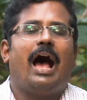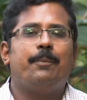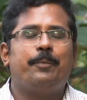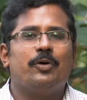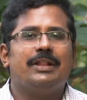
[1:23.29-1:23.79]

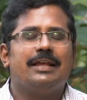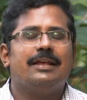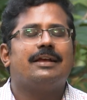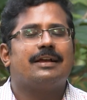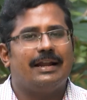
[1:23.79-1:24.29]
அப்போது
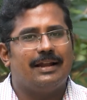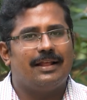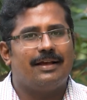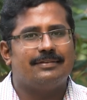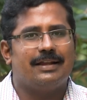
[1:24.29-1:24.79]

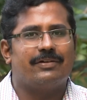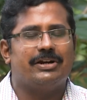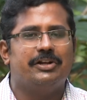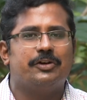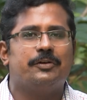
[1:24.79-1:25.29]
கண்ணதாசன்
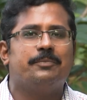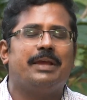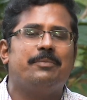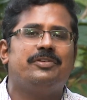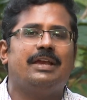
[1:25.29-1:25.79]
அவர்களுக்கும்
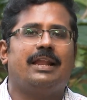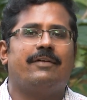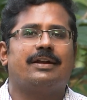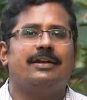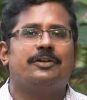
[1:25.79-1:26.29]
எம்ஜிஆர்
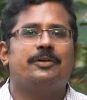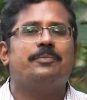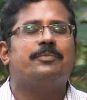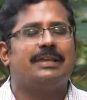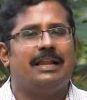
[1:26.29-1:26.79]
அவர்களுக்கும்
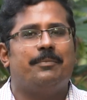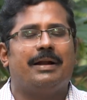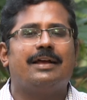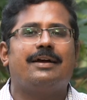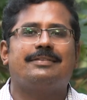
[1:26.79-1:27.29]
சில
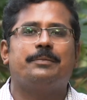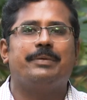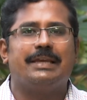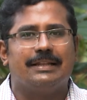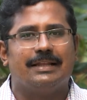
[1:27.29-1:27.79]
மனக்கசப்பு
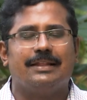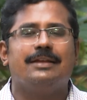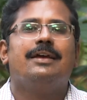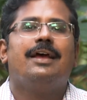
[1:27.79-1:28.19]
இருந்தது